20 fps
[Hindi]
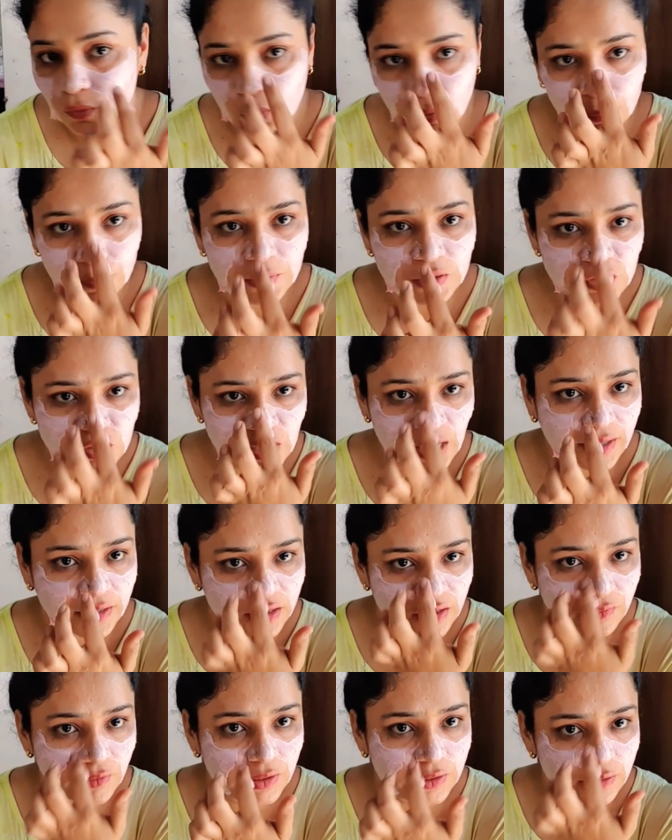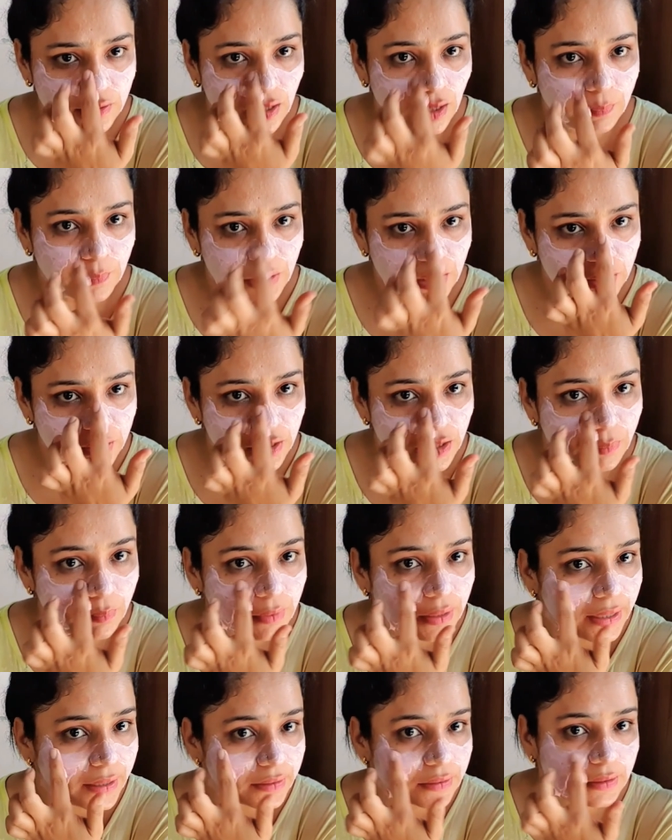दो पिंच एक्टिवेटर आपने क्रीम
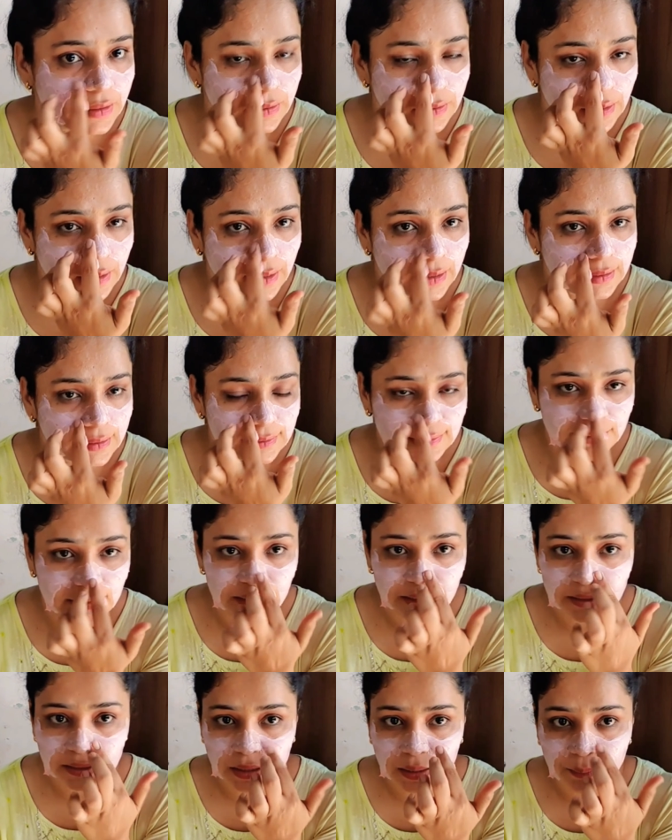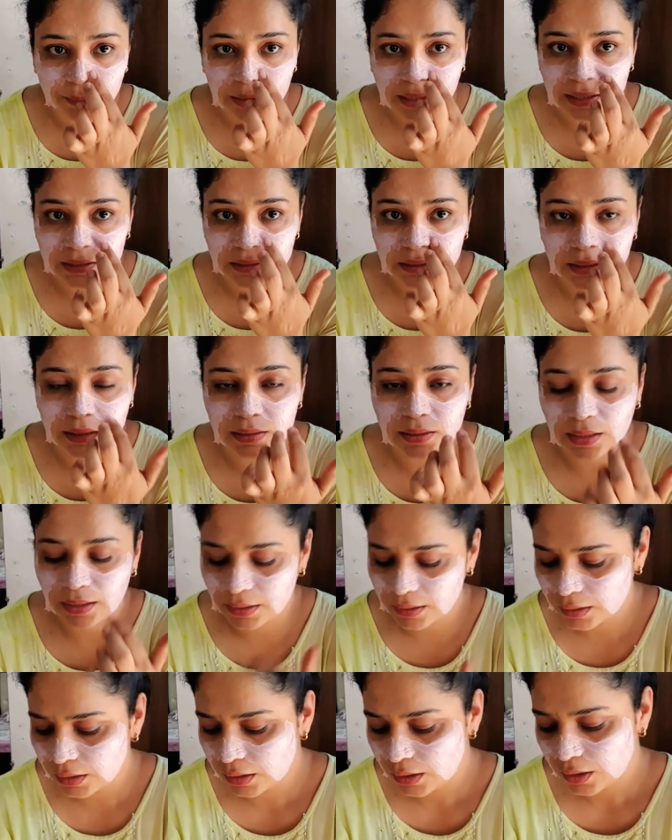में ऐड करना है कितनी क्रीम में ऐड करना
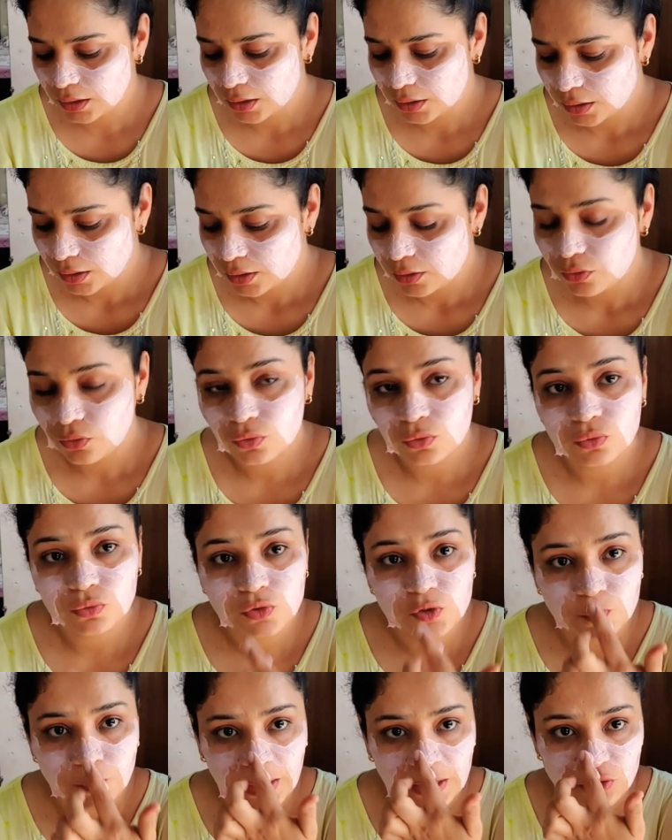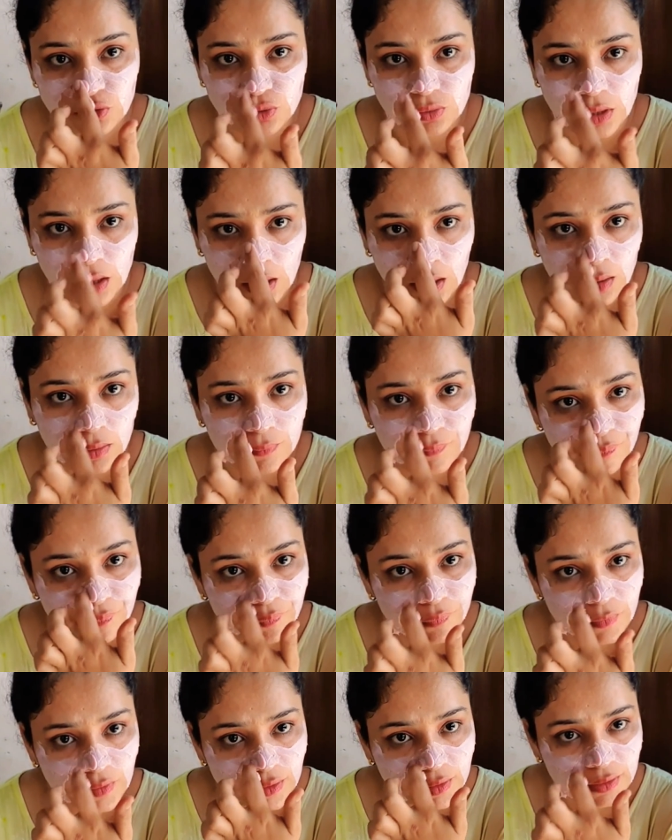है टू स्पैचुला
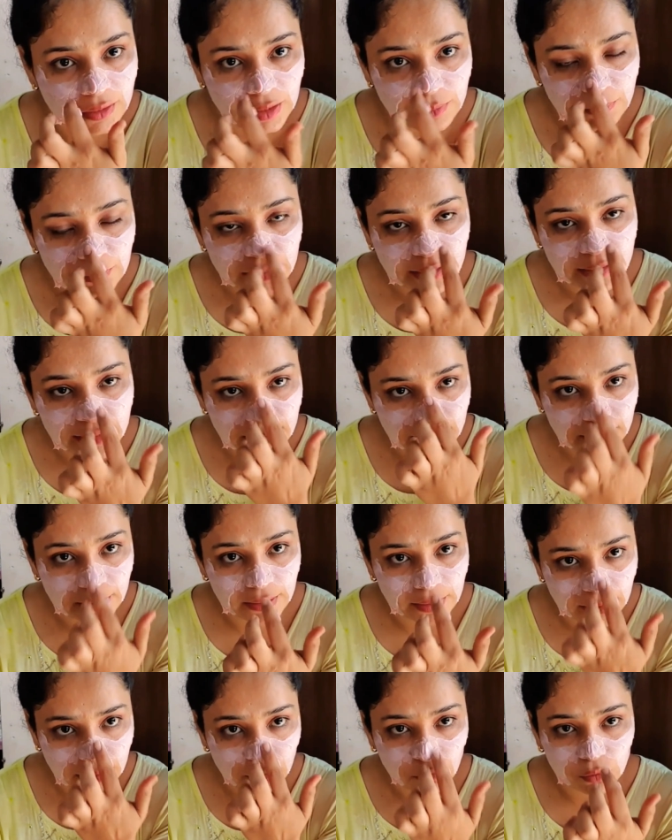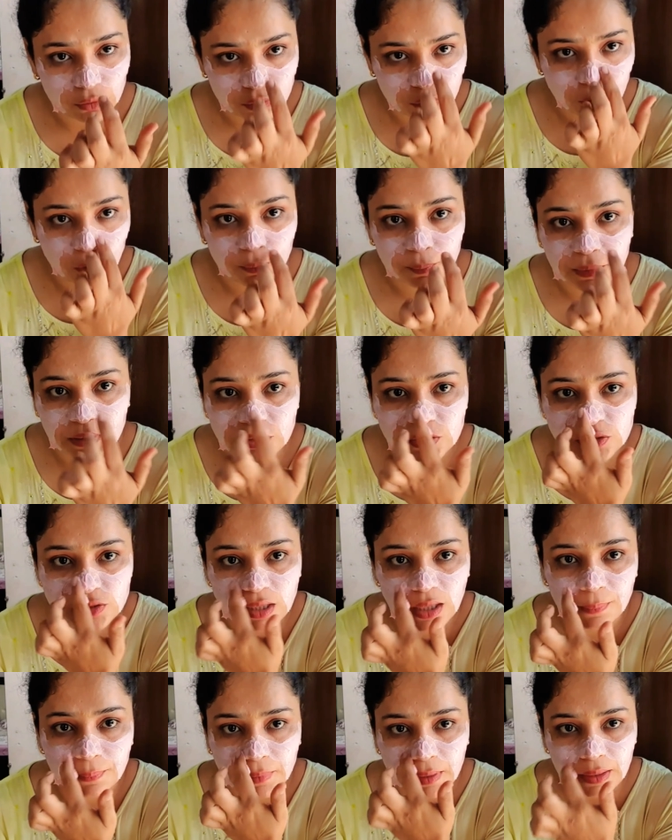क्रीम के लेने हैं और दो पिंच
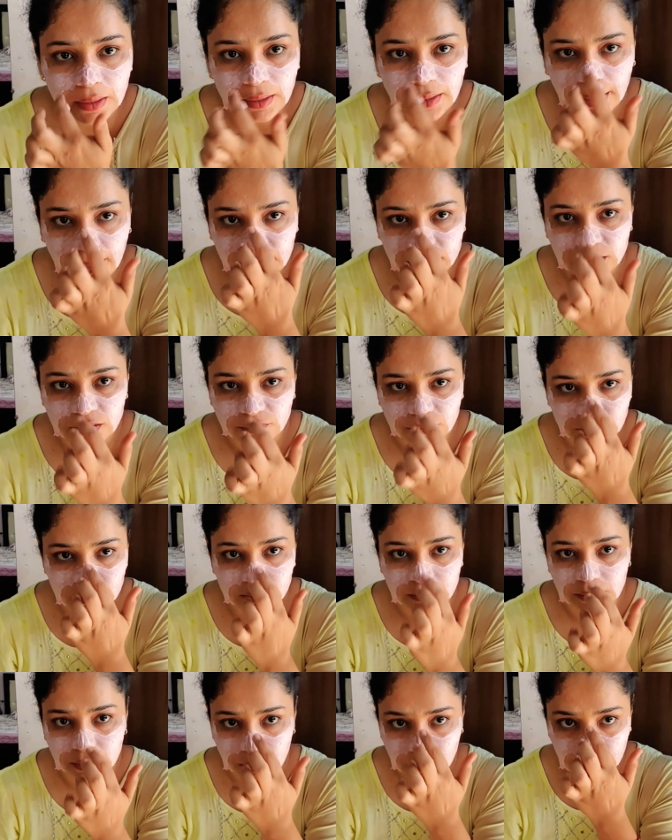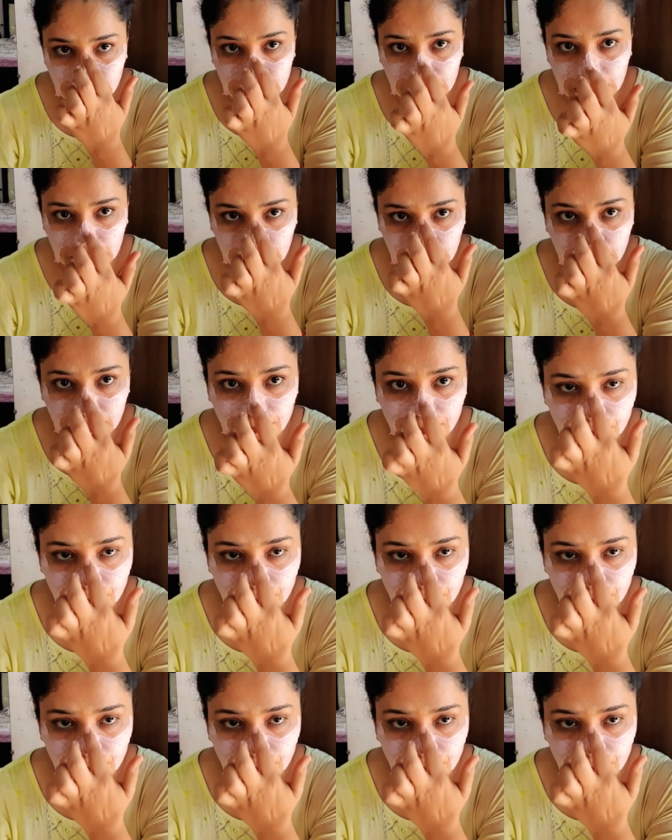आपने एक्टिवेटर के लेने हैं